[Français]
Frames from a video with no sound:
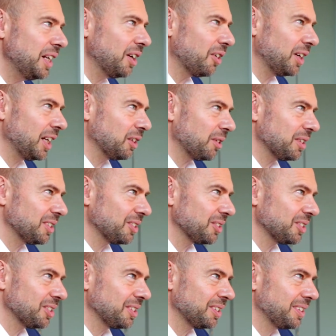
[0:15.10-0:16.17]
les relais de
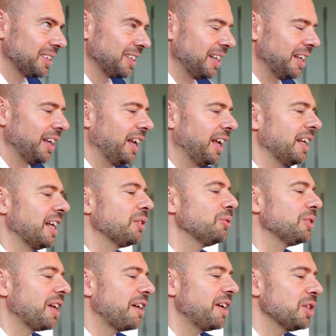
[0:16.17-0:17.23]
croissance. il y a
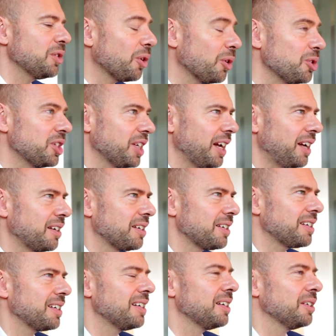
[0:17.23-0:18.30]
tout ce travail de
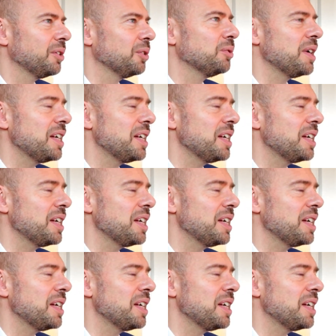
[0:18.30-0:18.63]
recherche de où